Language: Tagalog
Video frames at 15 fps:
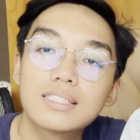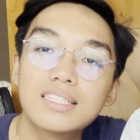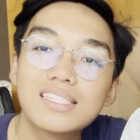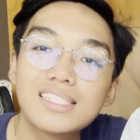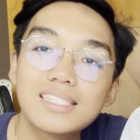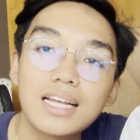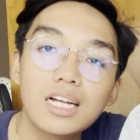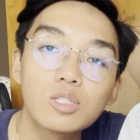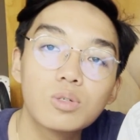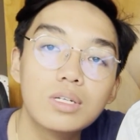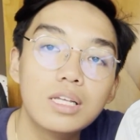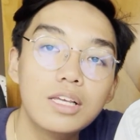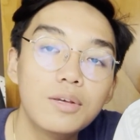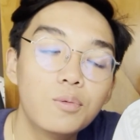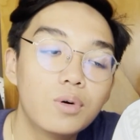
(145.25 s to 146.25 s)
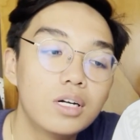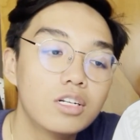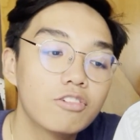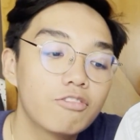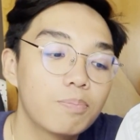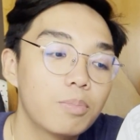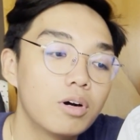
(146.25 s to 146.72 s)
This is actually one
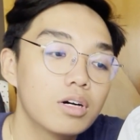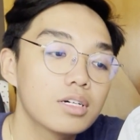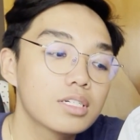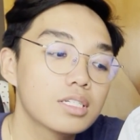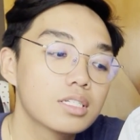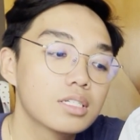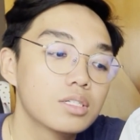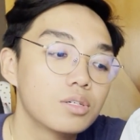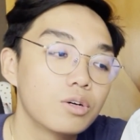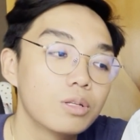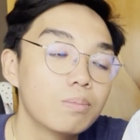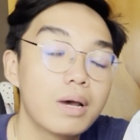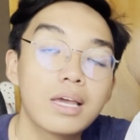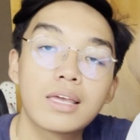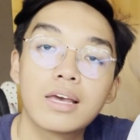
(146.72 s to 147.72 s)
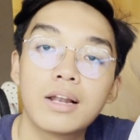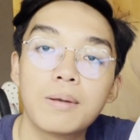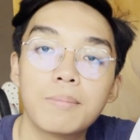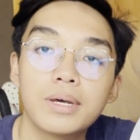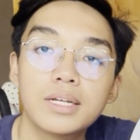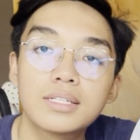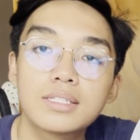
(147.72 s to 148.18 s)
of Fox road bike
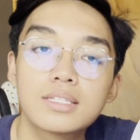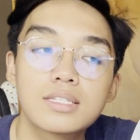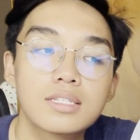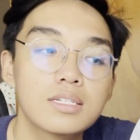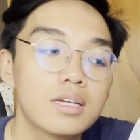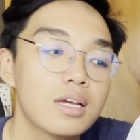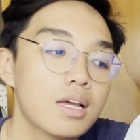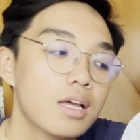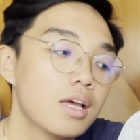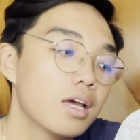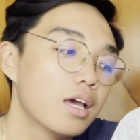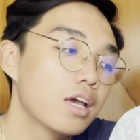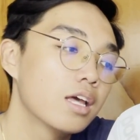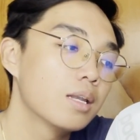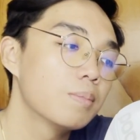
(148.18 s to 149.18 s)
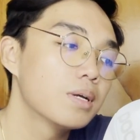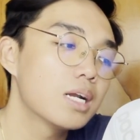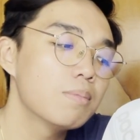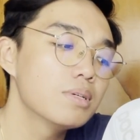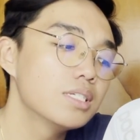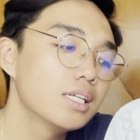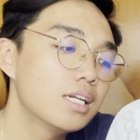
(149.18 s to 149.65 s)
helmets. And
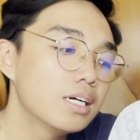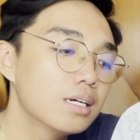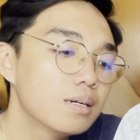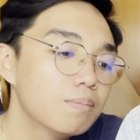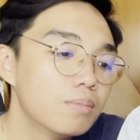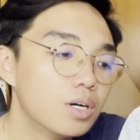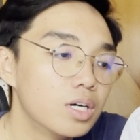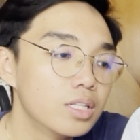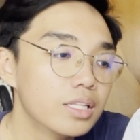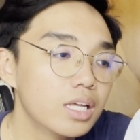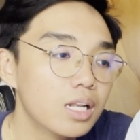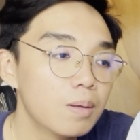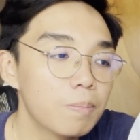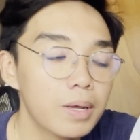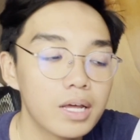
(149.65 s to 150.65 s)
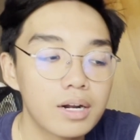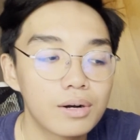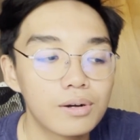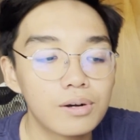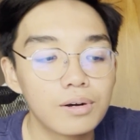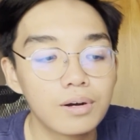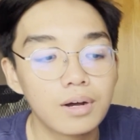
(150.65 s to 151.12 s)
marami silang model
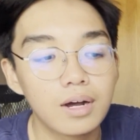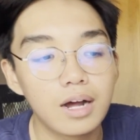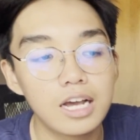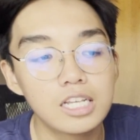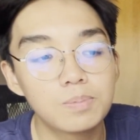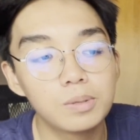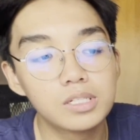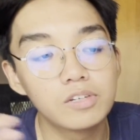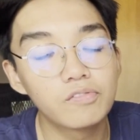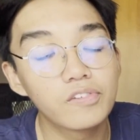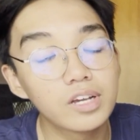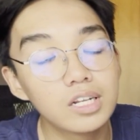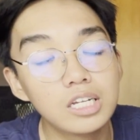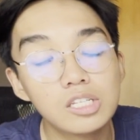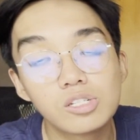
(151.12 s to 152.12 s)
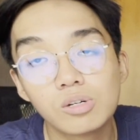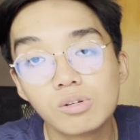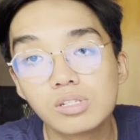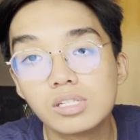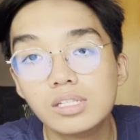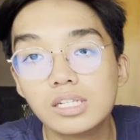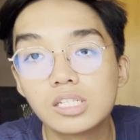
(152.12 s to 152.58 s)
pero I specifically
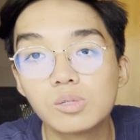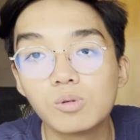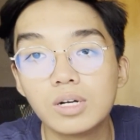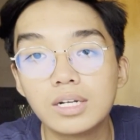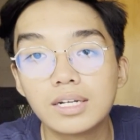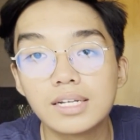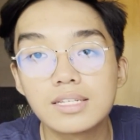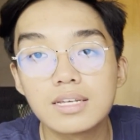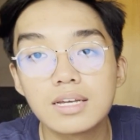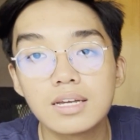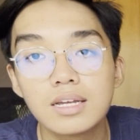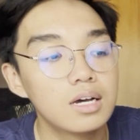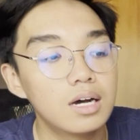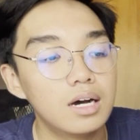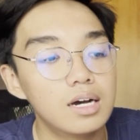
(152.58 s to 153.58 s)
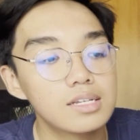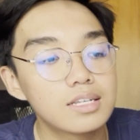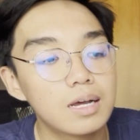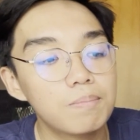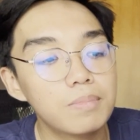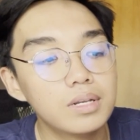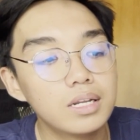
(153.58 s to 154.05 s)
chose this one kasi uh,
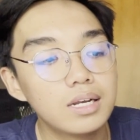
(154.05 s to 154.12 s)
sabi